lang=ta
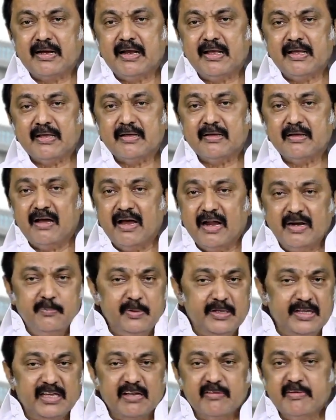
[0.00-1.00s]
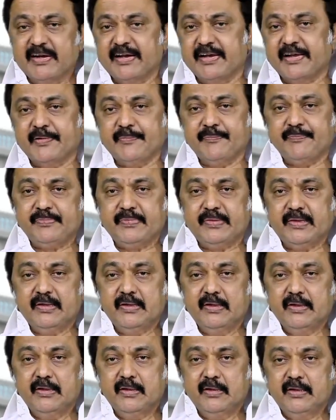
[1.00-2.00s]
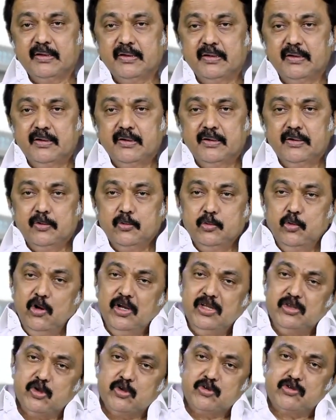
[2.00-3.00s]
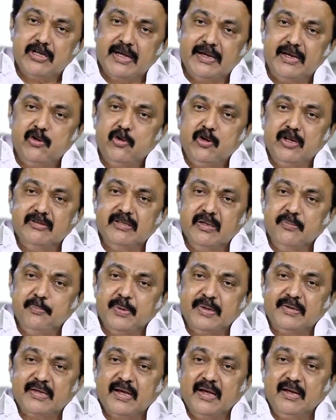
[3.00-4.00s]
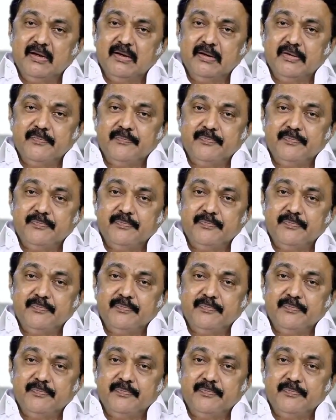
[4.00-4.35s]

ஆட்களை அனுமதிக்க வேண்டாம் நோய் தொற்று அறிகுறி தென்பட்டால்